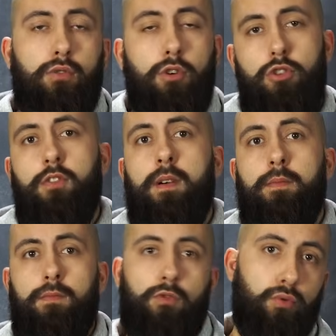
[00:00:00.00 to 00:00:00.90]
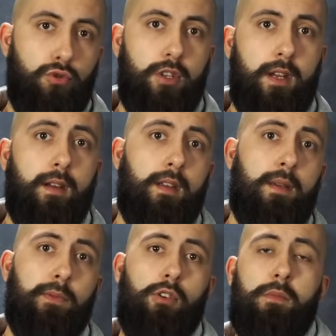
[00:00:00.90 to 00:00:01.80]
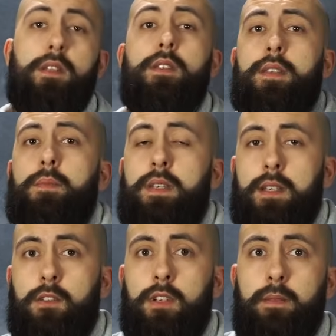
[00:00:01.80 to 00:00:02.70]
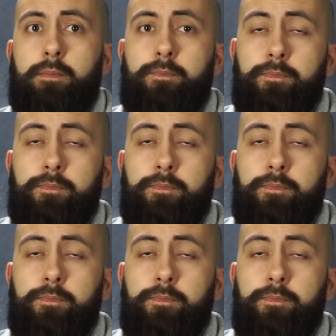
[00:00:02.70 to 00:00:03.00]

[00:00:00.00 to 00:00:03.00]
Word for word: то, что вам нужно, и потом идите на собеседование.